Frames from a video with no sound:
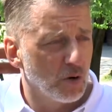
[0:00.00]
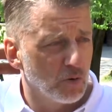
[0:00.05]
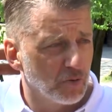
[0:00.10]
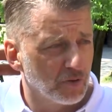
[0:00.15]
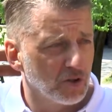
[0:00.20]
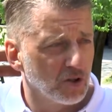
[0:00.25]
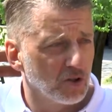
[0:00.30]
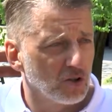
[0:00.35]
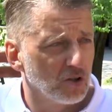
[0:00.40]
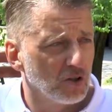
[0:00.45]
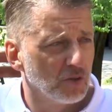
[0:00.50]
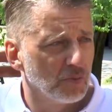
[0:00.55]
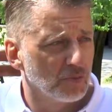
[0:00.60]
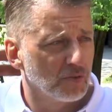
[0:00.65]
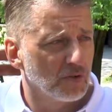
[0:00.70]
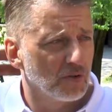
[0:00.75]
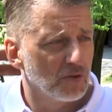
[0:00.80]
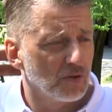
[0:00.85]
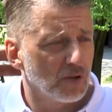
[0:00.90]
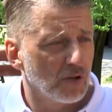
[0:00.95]
aufgeräumt,
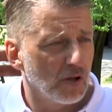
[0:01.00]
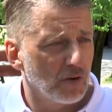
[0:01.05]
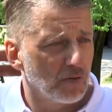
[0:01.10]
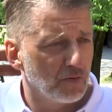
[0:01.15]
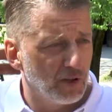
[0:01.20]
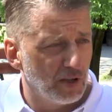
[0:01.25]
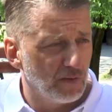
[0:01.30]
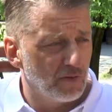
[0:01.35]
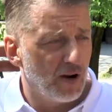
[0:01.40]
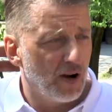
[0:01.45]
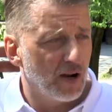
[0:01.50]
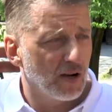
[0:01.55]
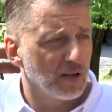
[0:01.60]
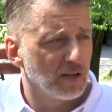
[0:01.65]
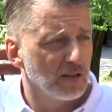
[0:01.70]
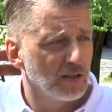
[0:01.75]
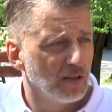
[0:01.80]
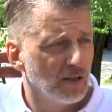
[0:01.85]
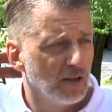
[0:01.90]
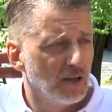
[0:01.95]
viel
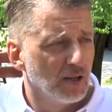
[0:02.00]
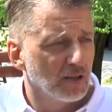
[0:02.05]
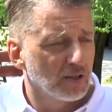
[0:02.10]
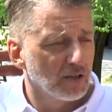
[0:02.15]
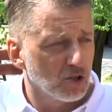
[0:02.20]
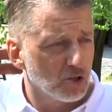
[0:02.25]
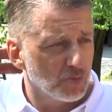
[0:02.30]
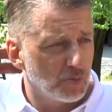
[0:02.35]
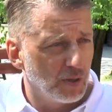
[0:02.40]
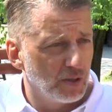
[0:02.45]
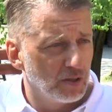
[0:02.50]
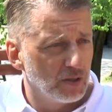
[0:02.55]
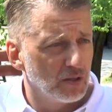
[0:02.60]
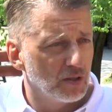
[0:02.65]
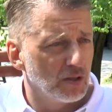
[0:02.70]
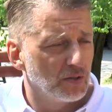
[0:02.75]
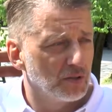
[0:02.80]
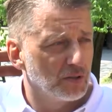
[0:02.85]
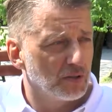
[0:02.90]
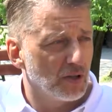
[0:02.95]
Ware
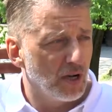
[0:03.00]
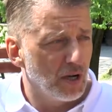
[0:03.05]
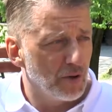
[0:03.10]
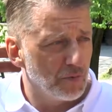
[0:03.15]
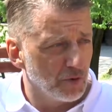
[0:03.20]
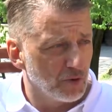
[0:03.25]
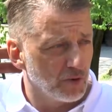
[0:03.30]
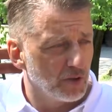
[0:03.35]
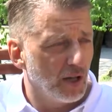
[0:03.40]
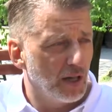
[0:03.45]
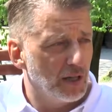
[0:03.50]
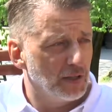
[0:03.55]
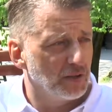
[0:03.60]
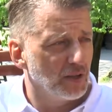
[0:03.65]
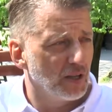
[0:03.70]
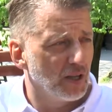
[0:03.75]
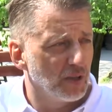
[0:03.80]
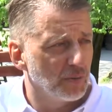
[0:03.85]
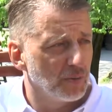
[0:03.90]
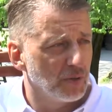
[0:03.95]
gespendet an die Tafel und
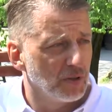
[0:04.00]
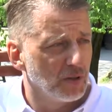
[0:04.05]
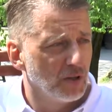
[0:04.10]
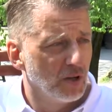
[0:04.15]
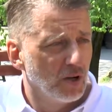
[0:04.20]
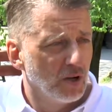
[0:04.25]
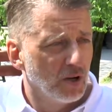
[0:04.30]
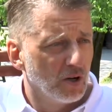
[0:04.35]
Altenheime